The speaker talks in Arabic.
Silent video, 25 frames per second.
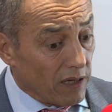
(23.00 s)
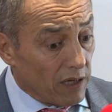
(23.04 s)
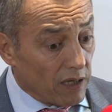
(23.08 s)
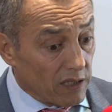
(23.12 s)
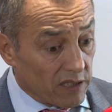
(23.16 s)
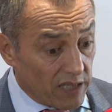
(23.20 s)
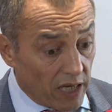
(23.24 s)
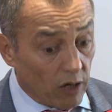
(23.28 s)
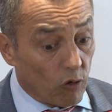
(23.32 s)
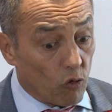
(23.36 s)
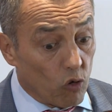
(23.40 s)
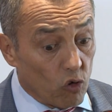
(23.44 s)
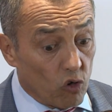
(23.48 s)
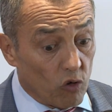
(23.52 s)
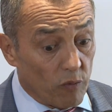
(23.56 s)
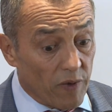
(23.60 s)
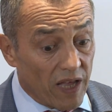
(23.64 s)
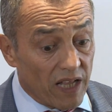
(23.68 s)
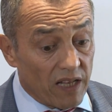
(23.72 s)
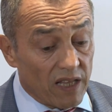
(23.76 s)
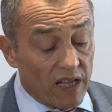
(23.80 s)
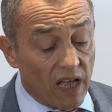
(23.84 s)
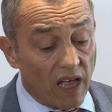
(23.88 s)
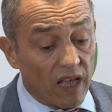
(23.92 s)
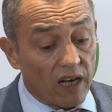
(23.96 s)
تيقولوا
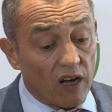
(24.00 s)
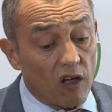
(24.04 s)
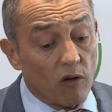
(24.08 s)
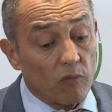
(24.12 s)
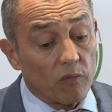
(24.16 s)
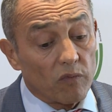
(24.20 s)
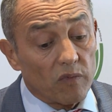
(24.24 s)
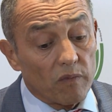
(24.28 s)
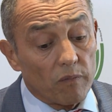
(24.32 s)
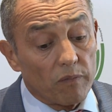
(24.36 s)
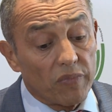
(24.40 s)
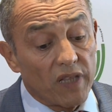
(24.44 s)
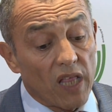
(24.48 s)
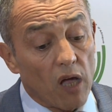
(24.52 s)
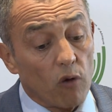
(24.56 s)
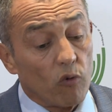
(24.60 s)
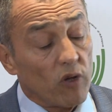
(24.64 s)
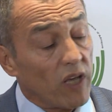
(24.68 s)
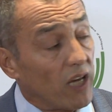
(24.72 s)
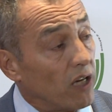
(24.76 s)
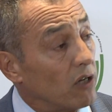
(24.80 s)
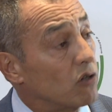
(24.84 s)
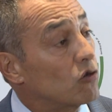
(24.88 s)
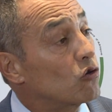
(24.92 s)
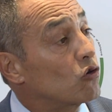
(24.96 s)
بأن راهم بداوا
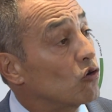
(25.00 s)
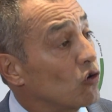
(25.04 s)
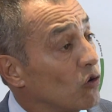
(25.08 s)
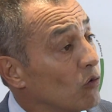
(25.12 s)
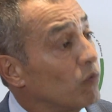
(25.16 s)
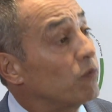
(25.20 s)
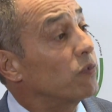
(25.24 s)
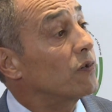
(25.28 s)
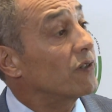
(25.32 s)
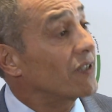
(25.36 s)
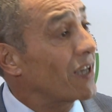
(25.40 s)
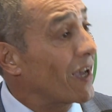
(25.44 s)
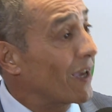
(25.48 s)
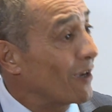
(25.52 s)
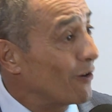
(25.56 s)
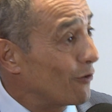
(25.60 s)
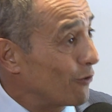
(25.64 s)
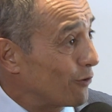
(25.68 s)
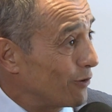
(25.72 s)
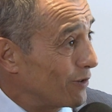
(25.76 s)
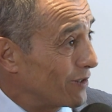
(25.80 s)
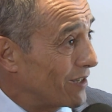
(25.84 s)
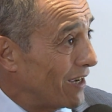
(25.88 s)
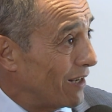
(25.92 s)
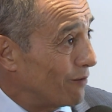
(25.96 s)
يحسوا بالتغير
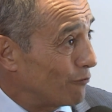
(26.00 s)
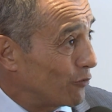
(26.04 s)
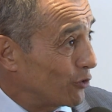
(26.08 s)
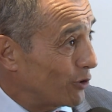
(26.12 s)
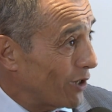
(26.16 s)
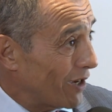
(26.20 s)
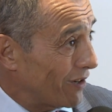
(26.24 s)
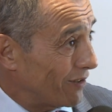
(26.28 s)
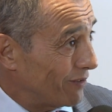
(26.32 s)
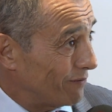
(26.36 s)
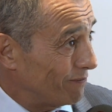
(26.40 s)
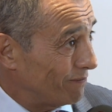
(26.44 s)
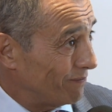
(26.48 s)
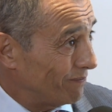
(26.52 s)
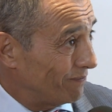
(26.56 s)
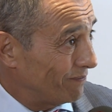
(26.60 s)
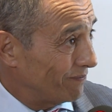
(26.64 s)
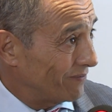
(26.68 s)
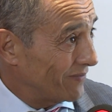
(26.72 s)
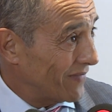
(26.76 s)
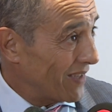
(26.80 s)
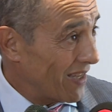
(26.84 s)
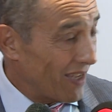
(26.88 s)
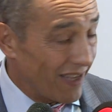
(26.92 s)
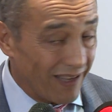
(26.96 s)
نتاع المناخ.
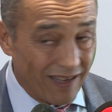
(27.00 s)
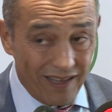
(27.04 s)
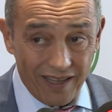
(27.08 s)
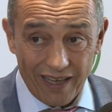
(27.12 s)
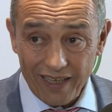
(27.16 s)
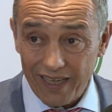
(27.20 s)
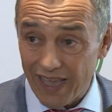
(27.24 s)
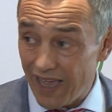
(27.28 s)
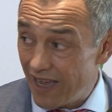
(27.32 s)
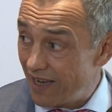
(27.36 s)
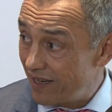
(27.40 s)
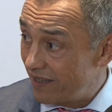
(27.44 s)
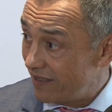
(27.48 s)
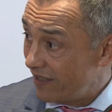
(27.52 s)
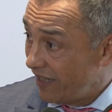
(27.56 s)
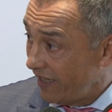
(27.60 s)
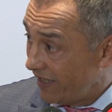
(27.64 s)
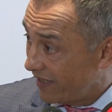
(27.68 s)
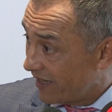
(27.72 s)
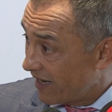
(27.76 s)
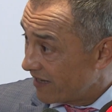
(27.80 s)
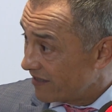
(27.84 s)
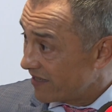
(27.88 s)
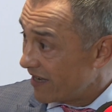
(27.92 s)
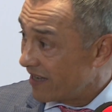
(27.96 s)
كاين
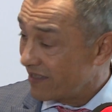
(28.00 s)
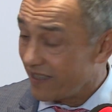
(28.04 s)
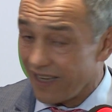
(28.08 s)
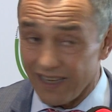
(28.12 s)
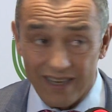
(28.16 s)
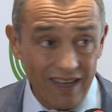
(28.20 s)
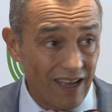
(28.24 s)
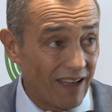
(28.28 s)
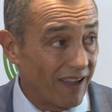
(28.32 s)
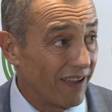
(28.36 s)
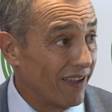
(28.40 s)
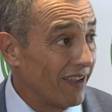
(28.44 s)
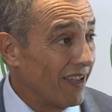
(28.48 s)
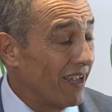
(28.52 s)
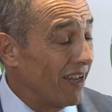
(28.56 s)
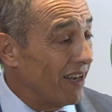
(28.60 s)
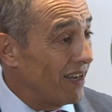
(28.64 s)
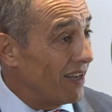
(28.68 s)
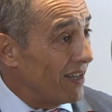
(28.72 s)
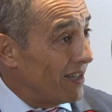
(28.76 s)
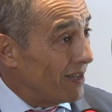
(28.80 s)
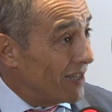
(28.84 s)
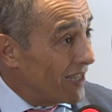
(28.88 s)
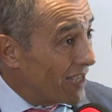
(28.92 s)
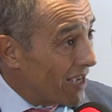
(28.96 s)
انعكاسات على
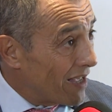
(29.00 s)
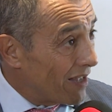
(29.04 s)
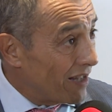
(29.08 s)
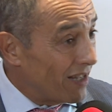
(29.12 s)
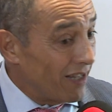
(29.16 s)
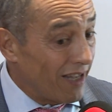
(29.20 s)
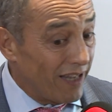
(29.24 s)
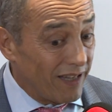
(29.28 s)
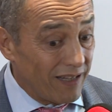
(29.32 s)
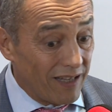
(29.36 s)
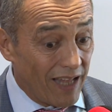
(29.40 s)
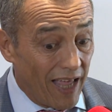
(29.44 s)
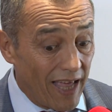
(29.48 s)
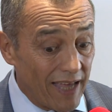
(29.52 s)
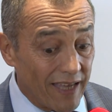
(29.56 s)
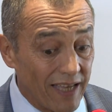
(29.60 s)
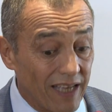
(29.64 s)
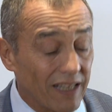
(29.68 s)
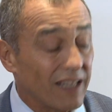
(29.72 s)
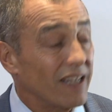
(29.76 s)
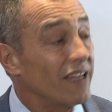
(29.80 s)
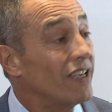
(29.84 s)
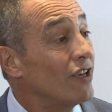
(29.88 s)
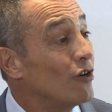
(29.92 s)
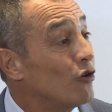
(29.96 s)
الحياه
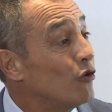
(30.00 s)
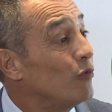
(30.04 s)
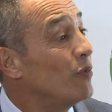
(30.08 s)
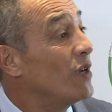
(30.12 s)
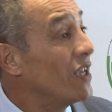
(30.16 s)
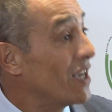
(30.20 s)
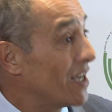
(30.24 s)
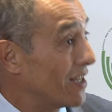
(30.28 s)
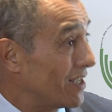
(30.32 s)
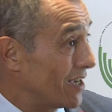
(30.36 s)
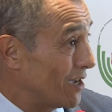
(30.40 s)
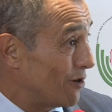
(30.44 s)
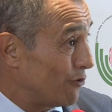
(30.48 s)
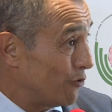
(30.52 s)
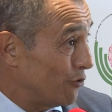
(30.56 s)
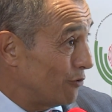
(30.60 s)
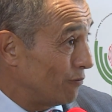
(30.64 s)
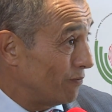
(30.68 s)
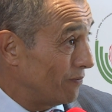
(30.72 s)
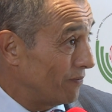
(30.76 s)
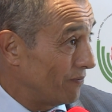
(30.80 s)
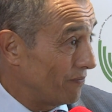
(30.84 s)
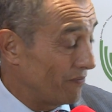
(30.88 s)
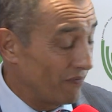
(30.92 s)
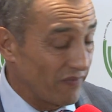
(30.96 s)
اليوميه ديالهم
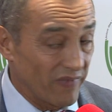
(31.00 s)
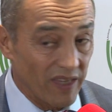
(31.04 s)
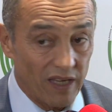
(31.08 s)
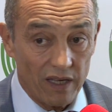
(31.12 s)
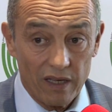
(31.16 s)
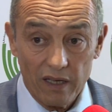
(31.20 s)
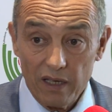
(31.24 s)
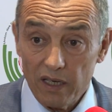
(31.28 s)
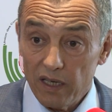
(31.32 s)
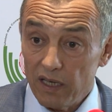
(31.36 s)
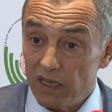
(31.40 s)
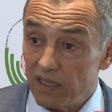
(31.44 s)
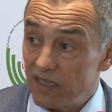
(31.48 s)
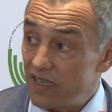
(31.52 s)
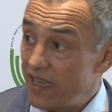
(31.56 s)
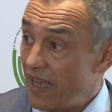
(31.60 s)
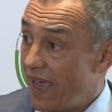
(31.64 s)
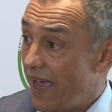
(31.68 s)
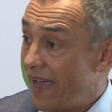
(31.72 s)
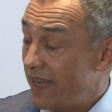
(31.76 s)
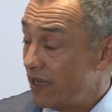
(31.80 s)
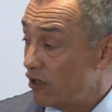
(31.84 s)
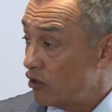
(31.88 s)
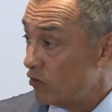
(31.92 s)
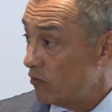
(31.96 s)

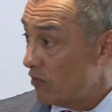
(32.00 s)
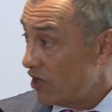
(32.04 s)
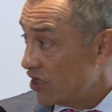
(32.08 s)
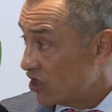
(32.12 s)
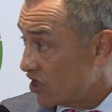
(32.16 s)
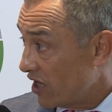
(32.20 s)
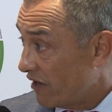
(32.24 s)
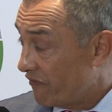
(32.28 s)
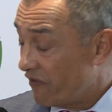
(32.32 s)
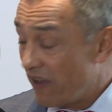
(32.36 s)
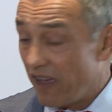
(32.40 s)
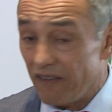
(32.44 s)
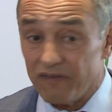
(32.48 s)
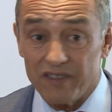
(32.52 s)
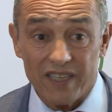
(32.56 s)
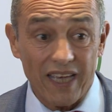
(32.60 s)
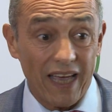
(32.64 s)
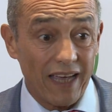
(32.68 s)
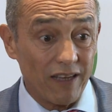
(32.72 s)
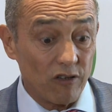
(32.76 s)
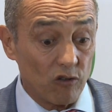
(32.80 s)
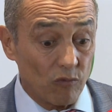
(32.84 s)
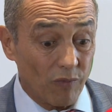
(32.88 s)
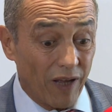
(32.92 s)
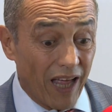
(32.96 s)
تيعانيو من الجفاف
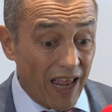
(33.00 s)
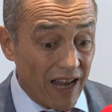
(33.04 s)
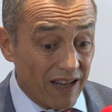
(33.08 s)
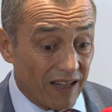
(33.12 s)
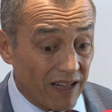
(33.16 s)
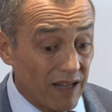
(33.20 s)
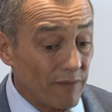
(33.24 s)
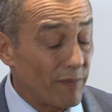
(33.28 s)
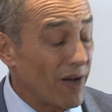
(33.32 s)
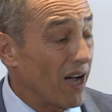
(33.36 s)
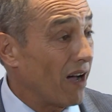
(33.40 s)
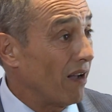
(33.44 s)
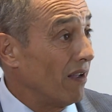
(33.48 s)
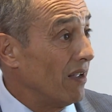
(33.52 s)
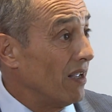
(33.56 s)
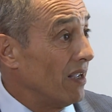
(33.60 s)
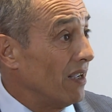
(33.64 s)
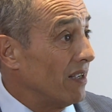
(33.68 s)
تيعانيو من قله الماء